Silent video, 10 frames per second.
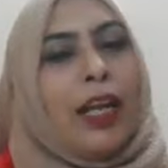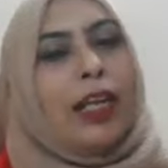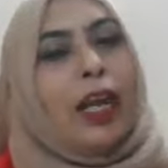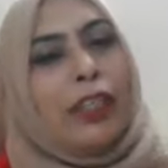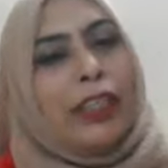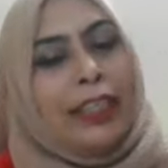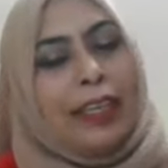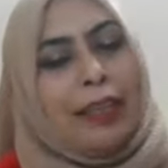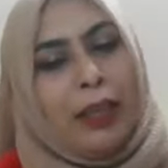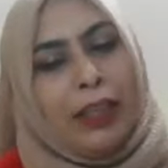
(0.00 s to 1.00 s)
না হলে
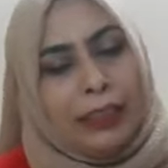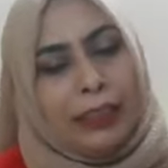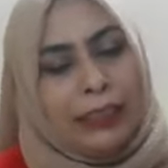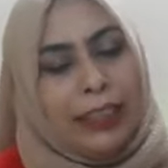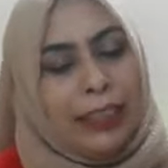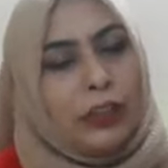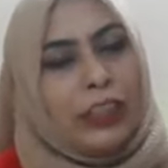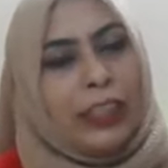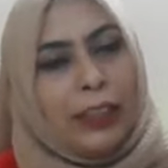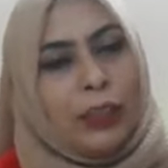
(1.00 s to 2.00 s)
থেমে ঠিক ওই
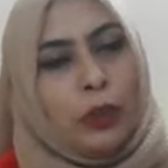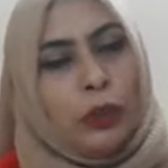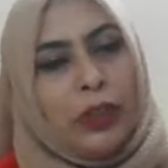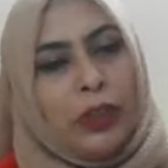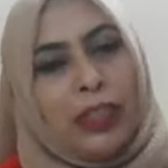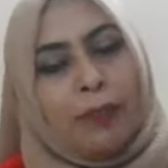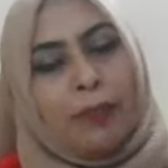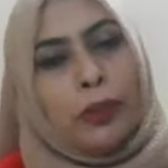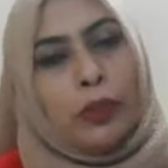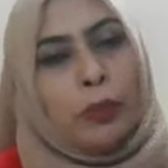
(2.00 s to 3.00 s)
জায়গাটা ধরে
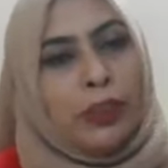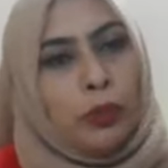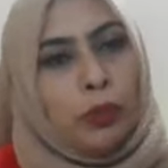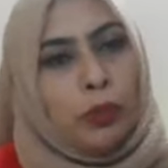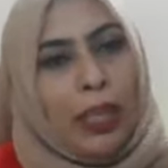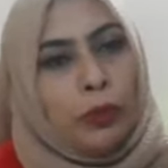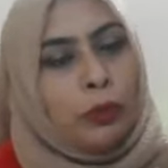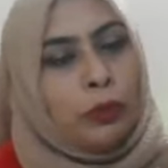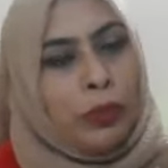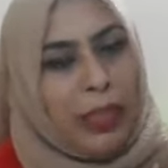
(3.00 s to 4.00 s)
তারপরে তুমি একটু আলতো
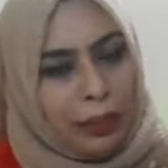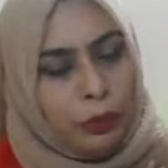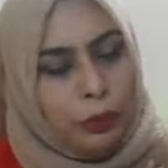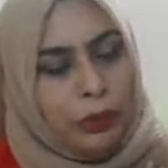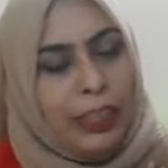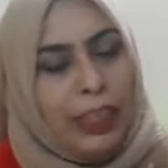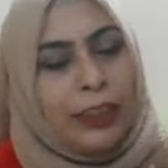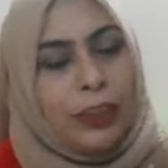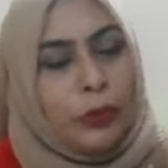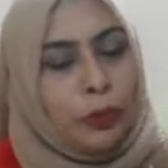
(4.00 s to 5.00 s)
করে আদর দিলা
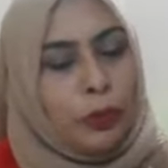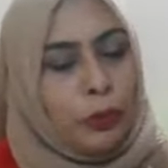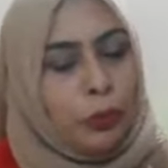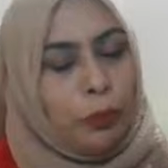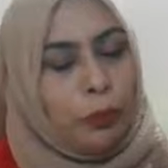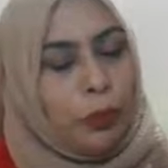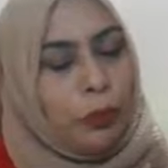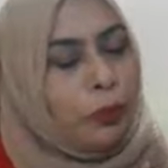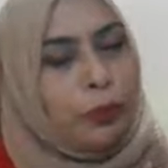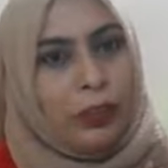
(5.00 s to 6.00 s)
কিছুক্ষণ চোখ
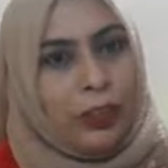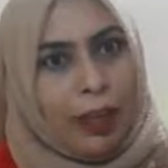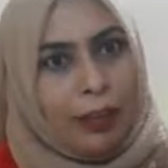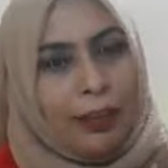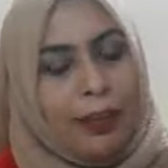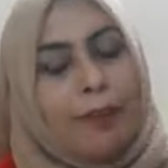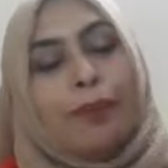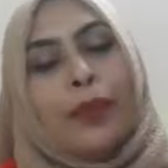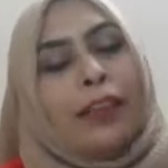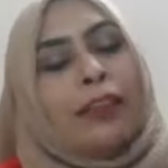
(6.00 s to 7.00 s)
বন্ধ করে থাকলা
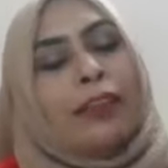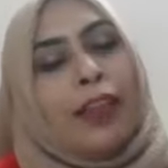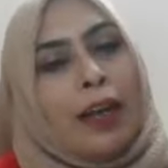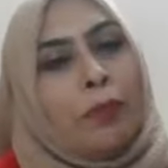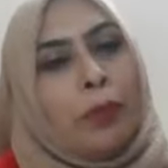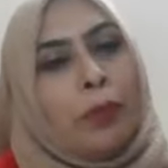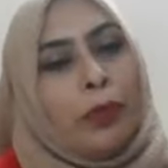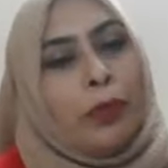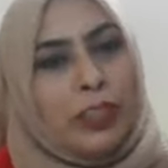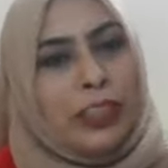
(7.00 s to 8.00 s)
তারপরে
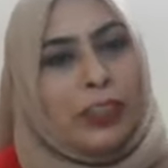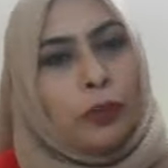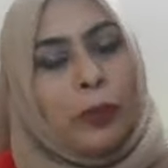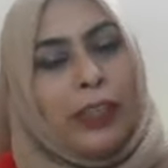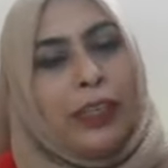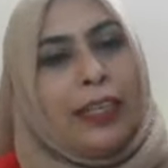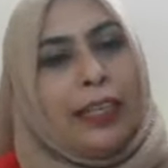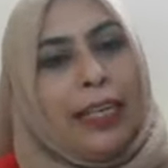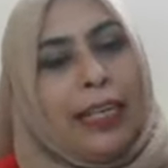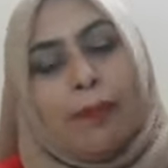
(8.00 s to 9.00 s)
হচ্ছে তুমি
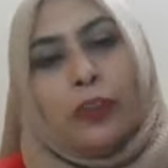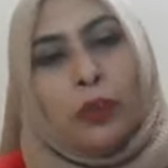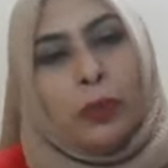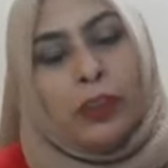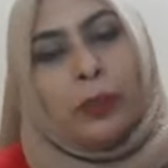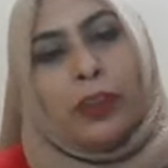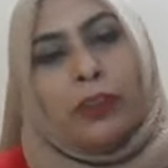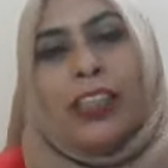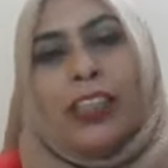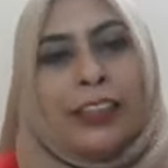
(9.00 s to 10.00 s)
এবার তুমি তোমার
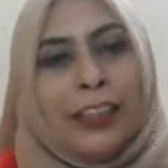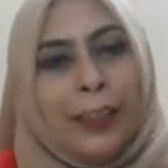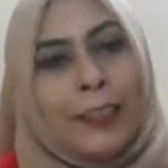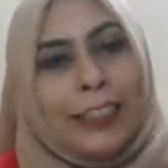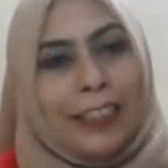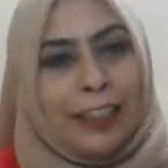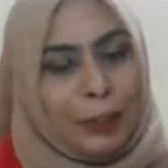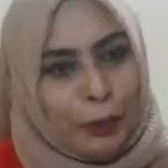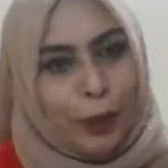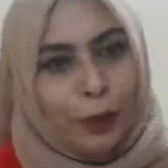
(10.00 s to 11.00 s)
ফিলিংটাকে
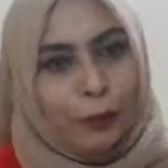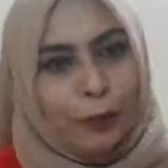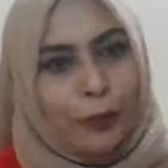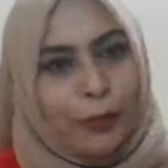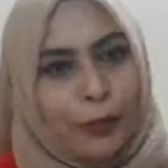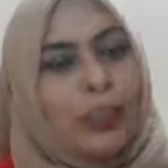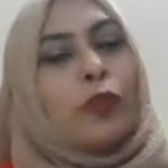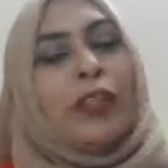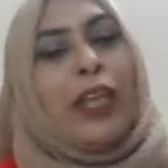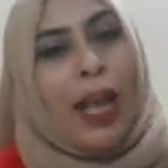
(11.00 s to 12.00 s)
জিজ্ঞেস করো যে
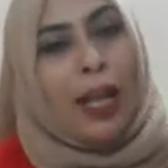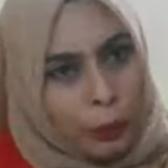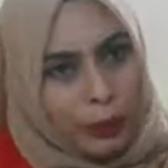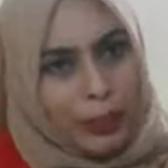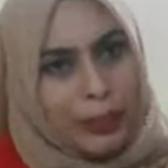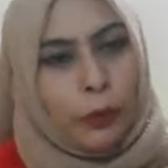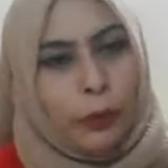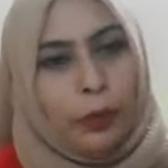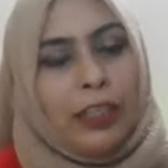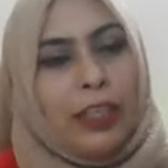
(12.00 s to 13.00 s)
তুমি রাগ হয়েছ
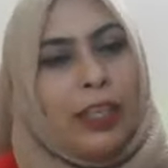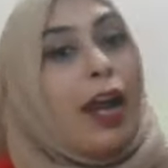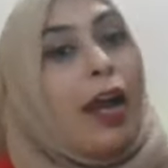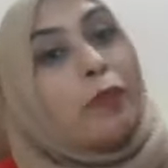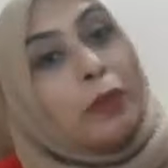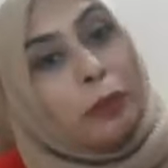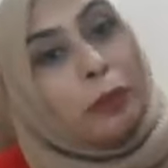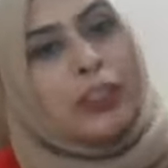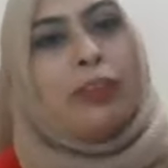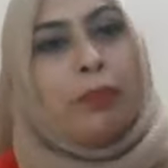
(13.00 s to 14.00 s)
আমি
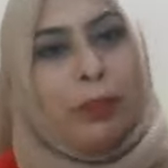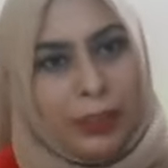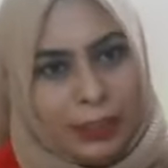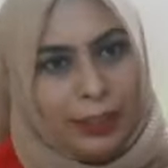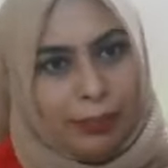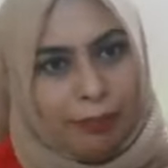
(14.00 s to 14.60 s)
বুঝতে পেরেছি